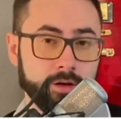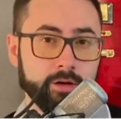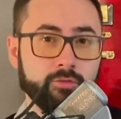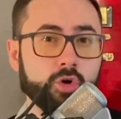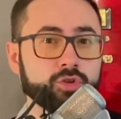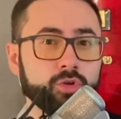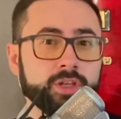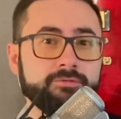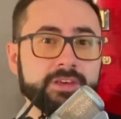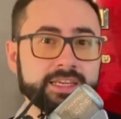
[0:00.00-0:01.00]
Вот он
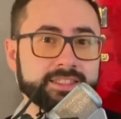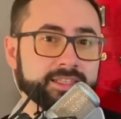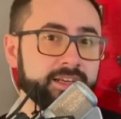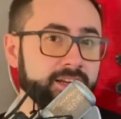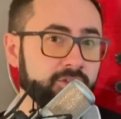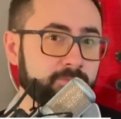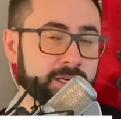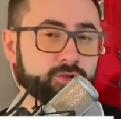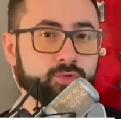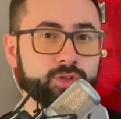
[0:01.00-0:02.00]
и весь риф, по
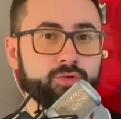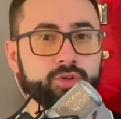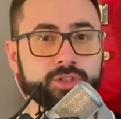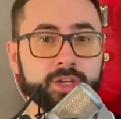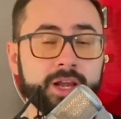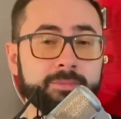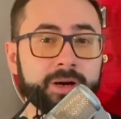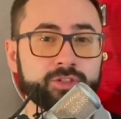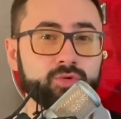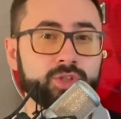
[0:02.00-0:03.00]
сути. То есть,
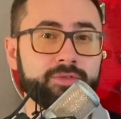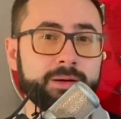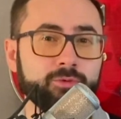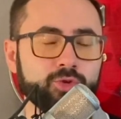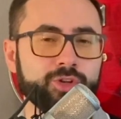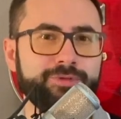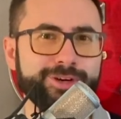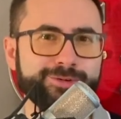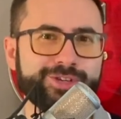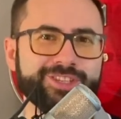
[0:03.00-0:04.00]
по сути, вам нужно
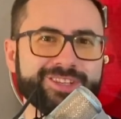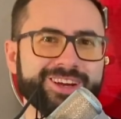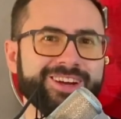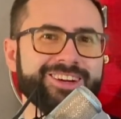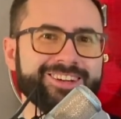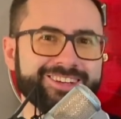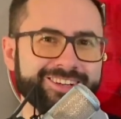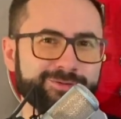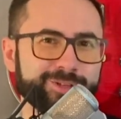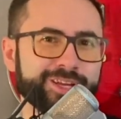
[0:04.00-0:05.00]
выучить э,
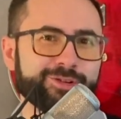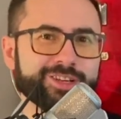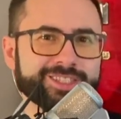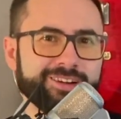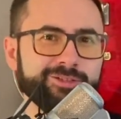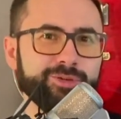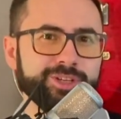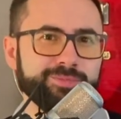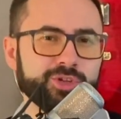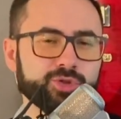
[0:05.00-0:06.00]
вот эту основную
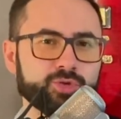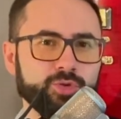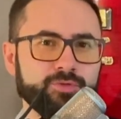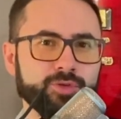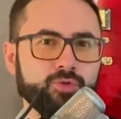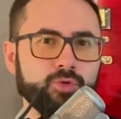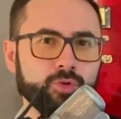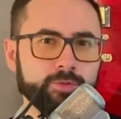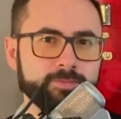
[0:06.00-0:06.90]
ритмическую фигуру.